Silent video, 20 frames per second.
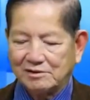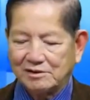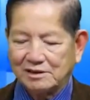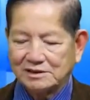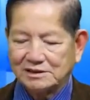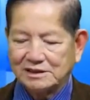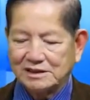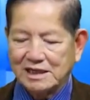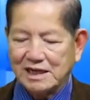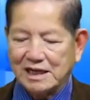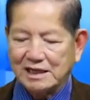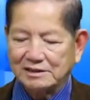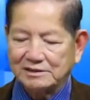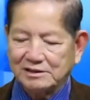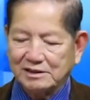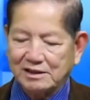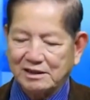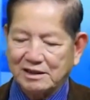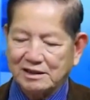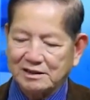Russia,
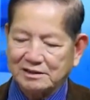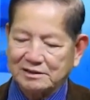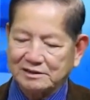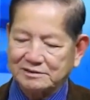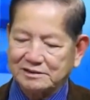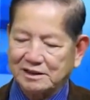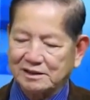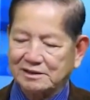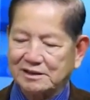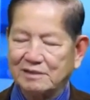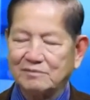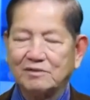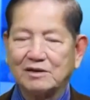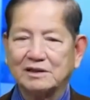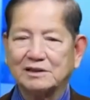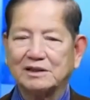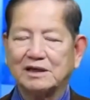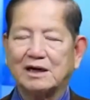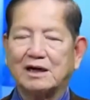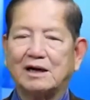cho trực tiếp
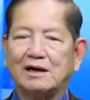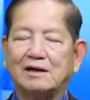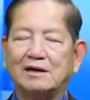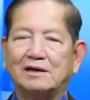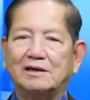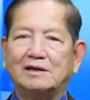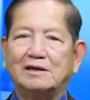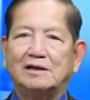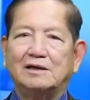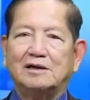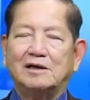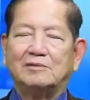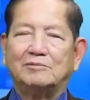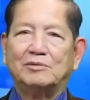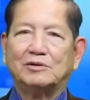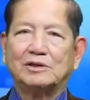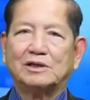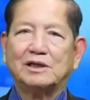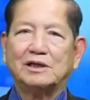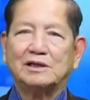là cho
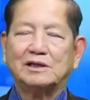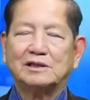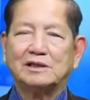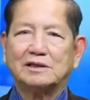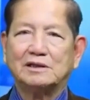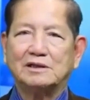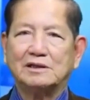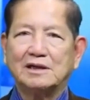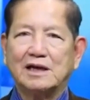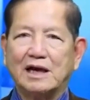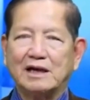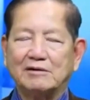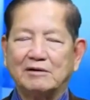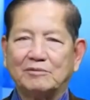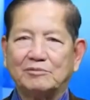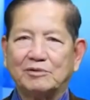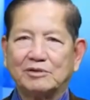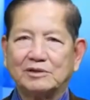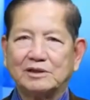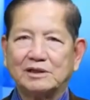Putin từ ngày mà
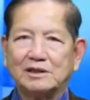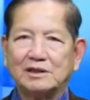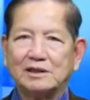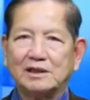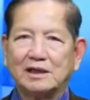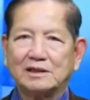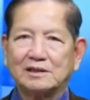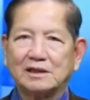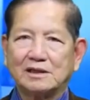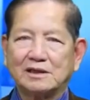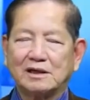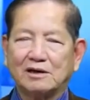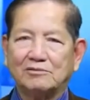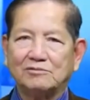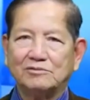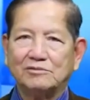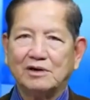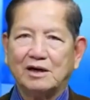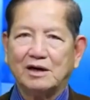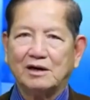Putin đã tấn
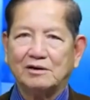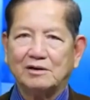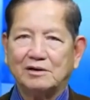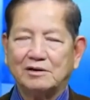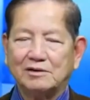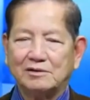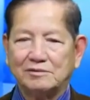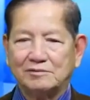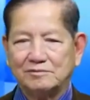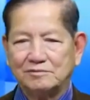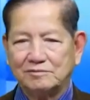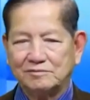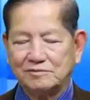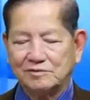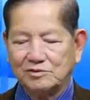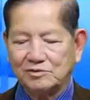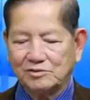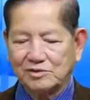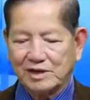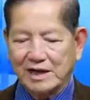công
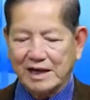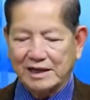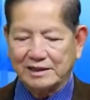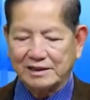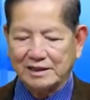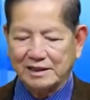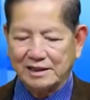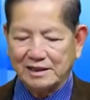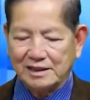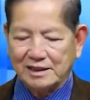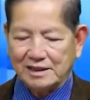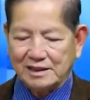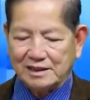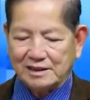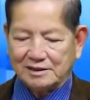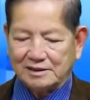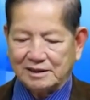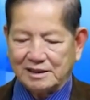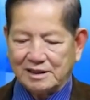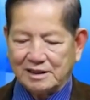Ukraine.
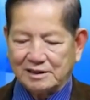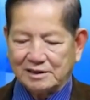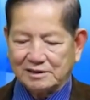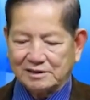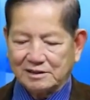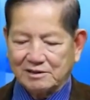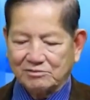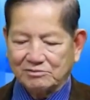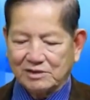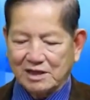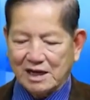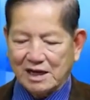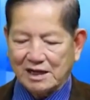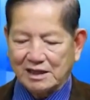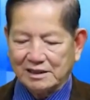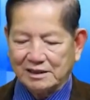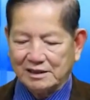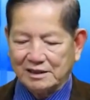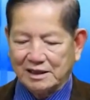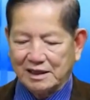Đồng
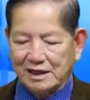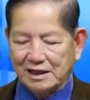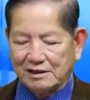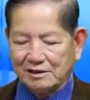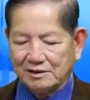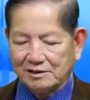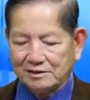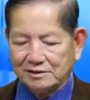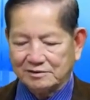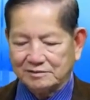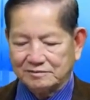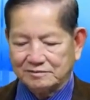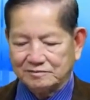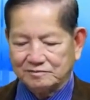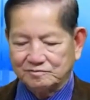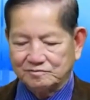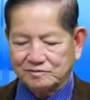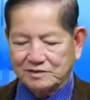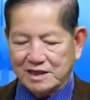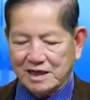thời
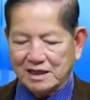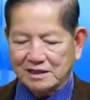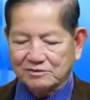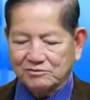các